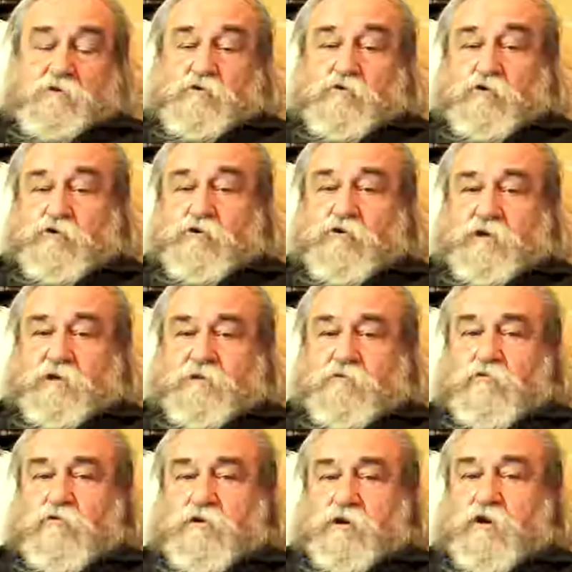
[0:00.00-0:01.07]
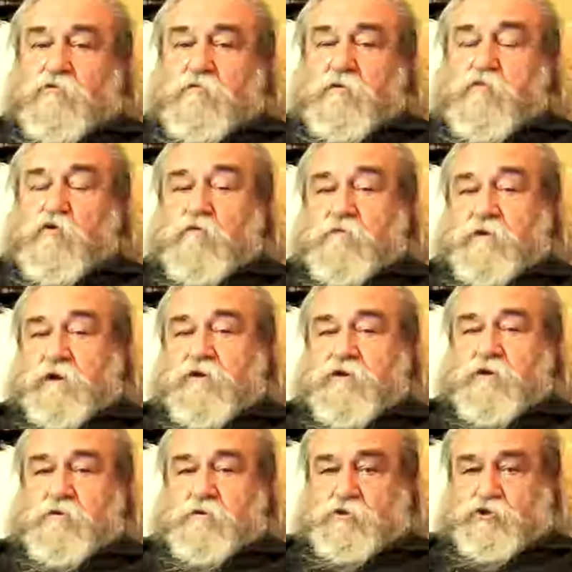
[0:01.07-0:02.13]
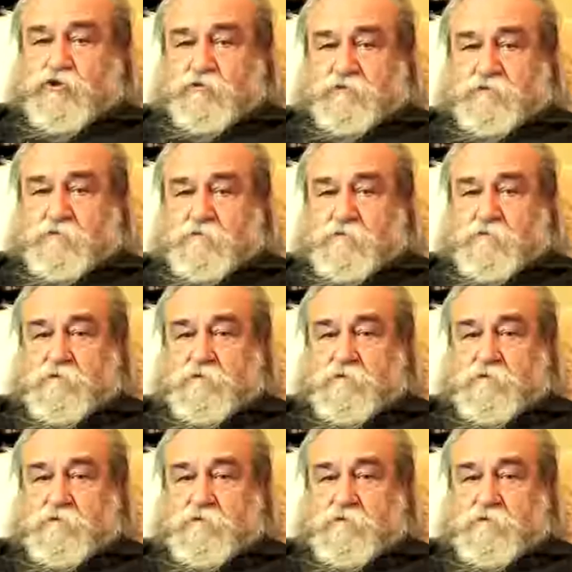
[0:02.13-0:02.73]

No to dla tego kraju by był wielki cios.